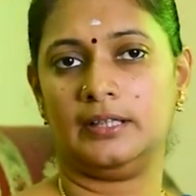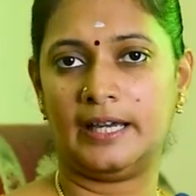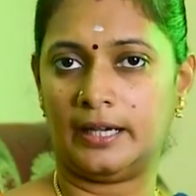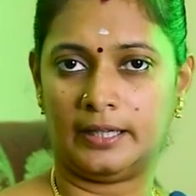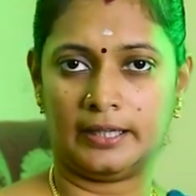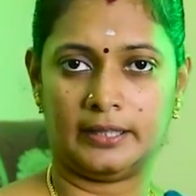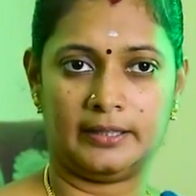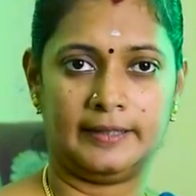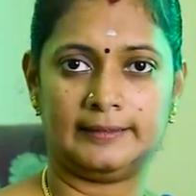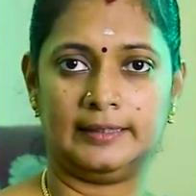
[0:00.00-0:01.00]
ஹேர் இருக்கிற
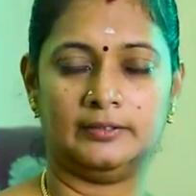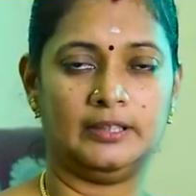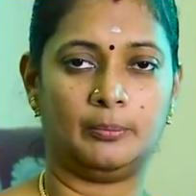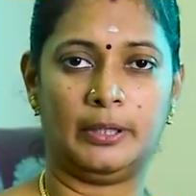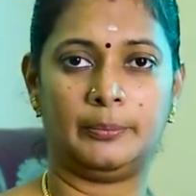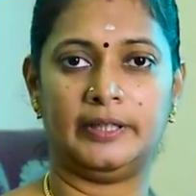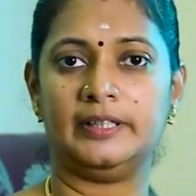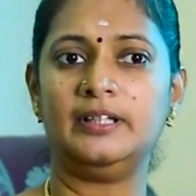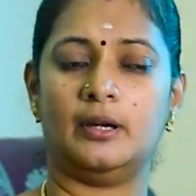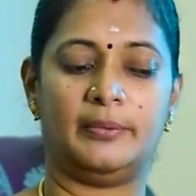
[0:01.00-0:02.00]
இடத்துல வந்து அப்ளை
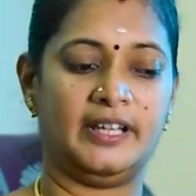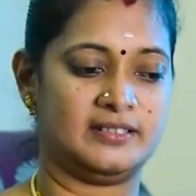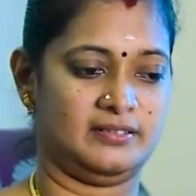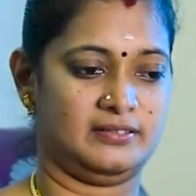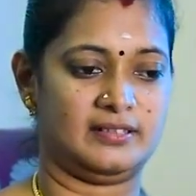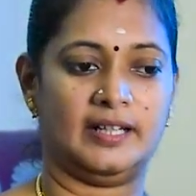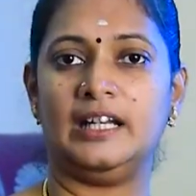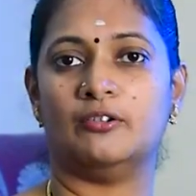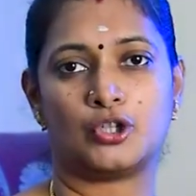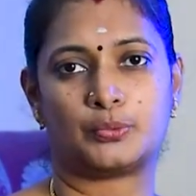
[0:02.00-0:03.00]
பண்ணிட்டு அப்படியே
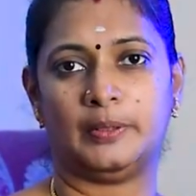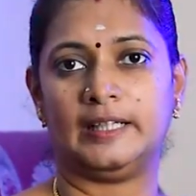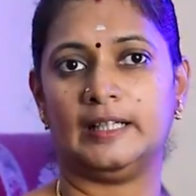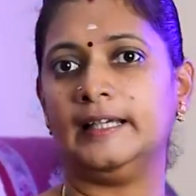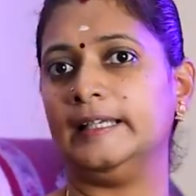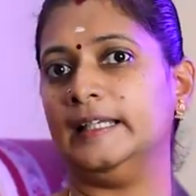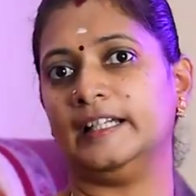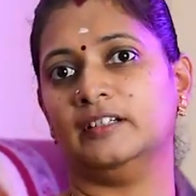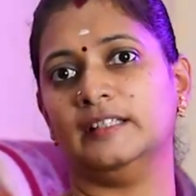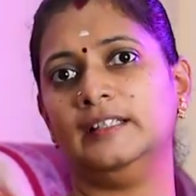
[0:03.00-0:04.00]
தண்ணியில் வாஷ் பண்ணிக்கலாம்
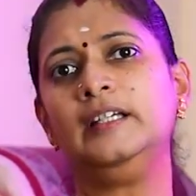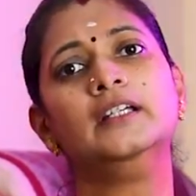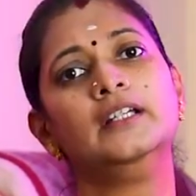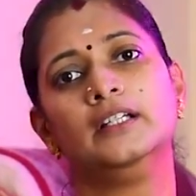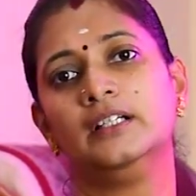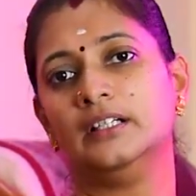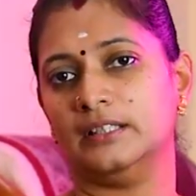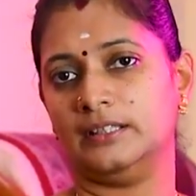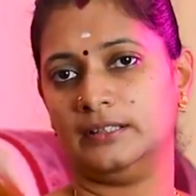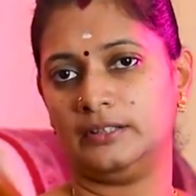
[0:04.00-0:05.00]
இல்லைனா வந்து
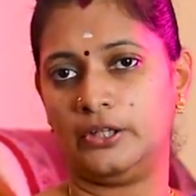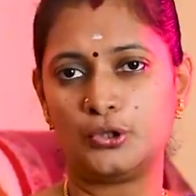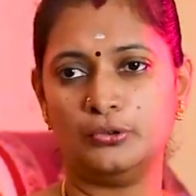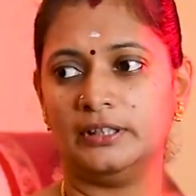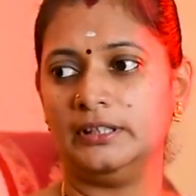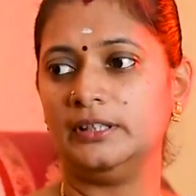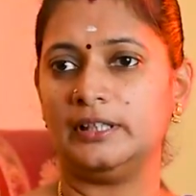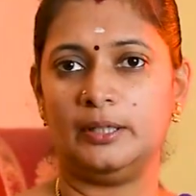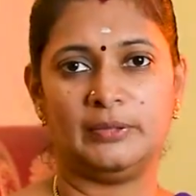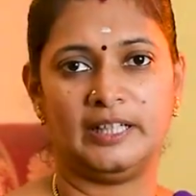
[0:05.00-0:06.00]
டிஷ்யூ வந்து
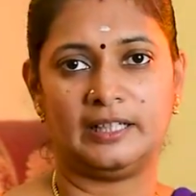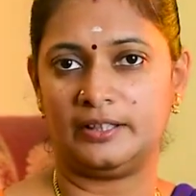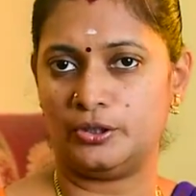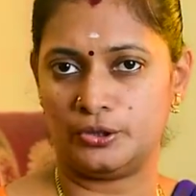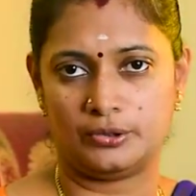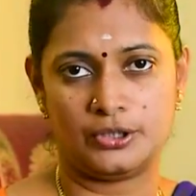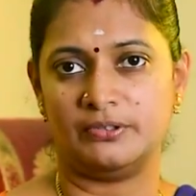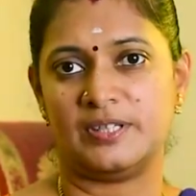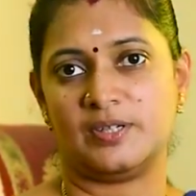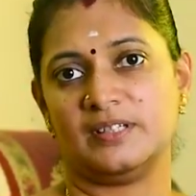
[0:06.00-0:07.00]
க்ளீன் பண்ணிக்கலாம்
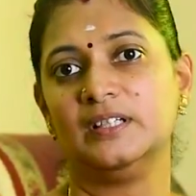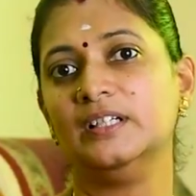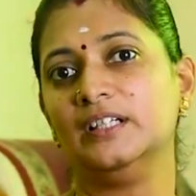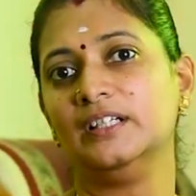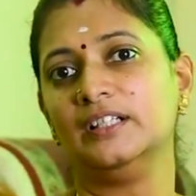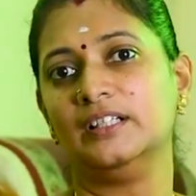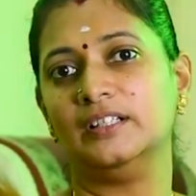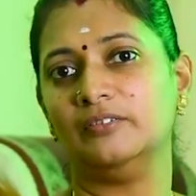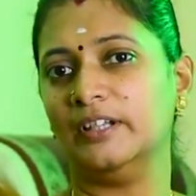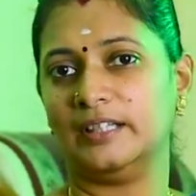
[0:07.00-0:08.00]
டிஷ்யூ வச்சு
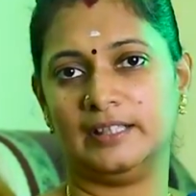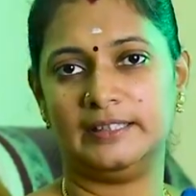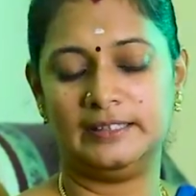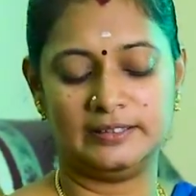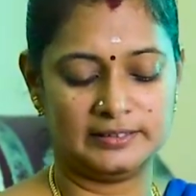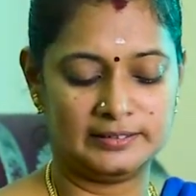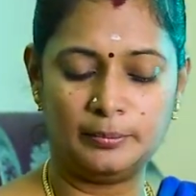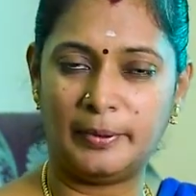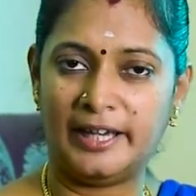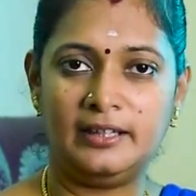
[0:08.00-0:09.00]
இவ்வளோதான் இது
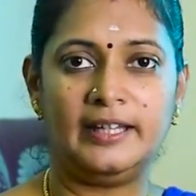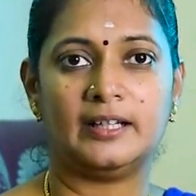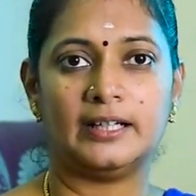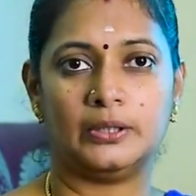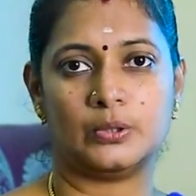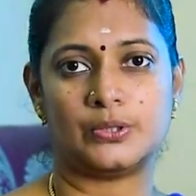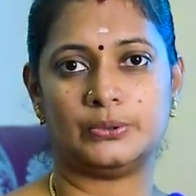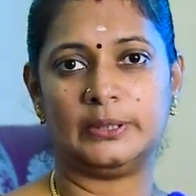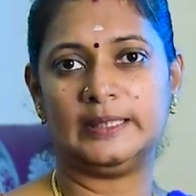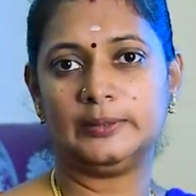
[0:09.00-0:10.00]
வந்து பெயினே இருக்காது
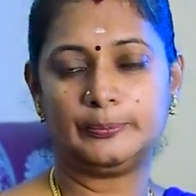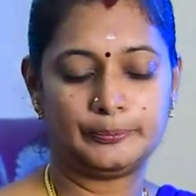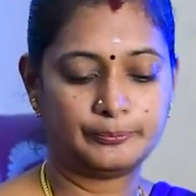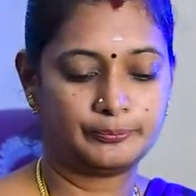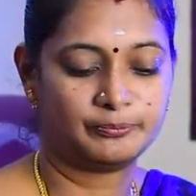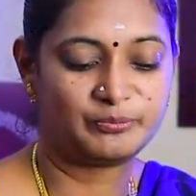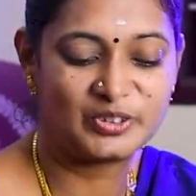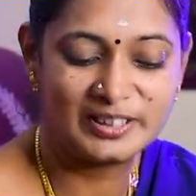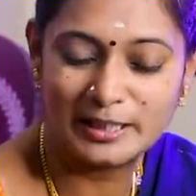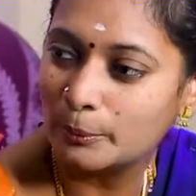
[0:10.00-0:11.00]
கொஞ்சம் கூட
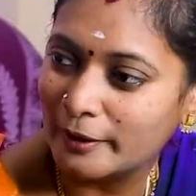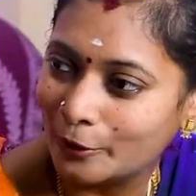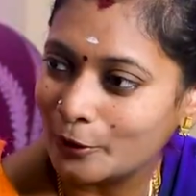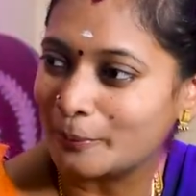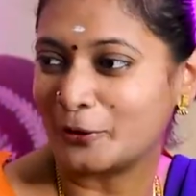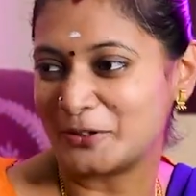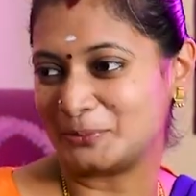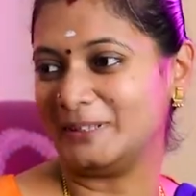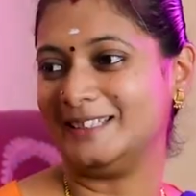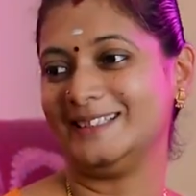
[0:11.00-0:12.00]
இதான் மேம் என்னோடய
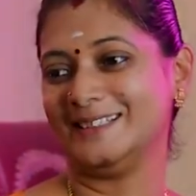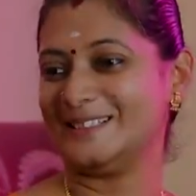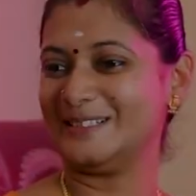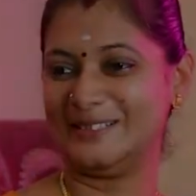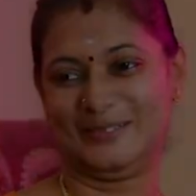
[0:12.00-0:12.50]
ப்ராடக்ட்ஸ் பற்றி